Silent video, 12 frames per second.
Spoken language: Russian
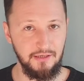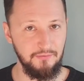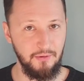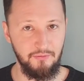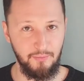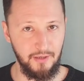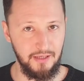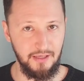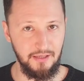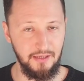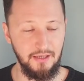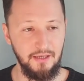либо в
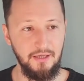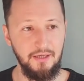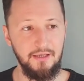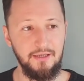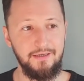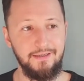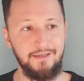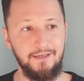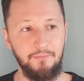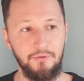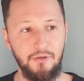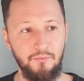падении.
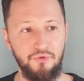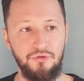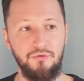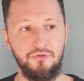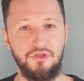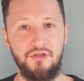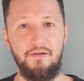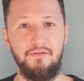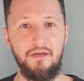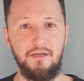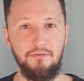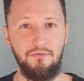А, потому что у
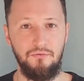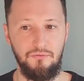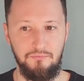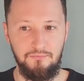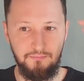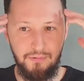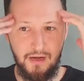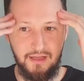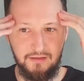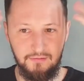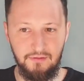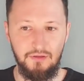человека, ну,
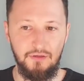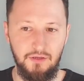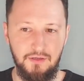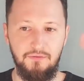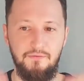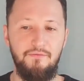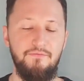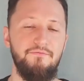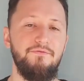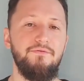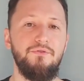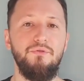блин,
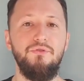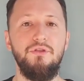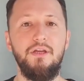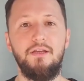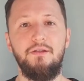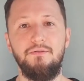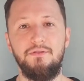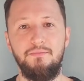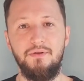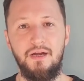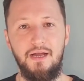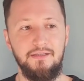всю энергию
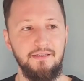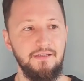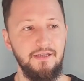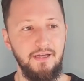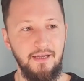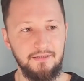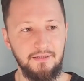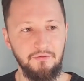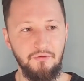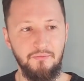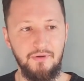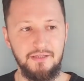забирает интеллект,
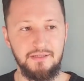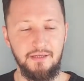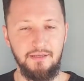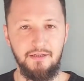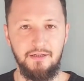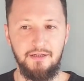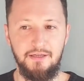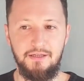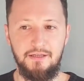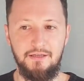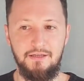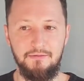его мысли,
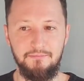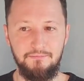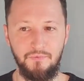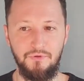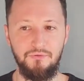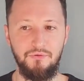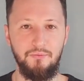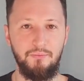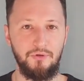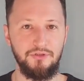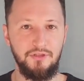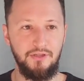и у него
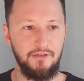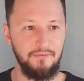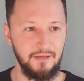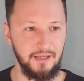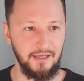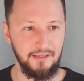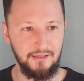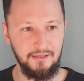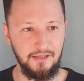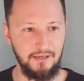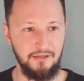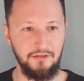просто не хватает
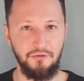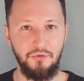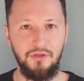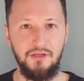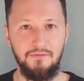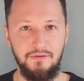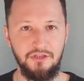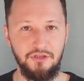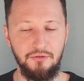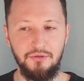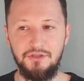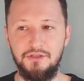энергии на другие вещи.
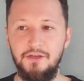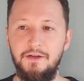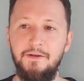То есть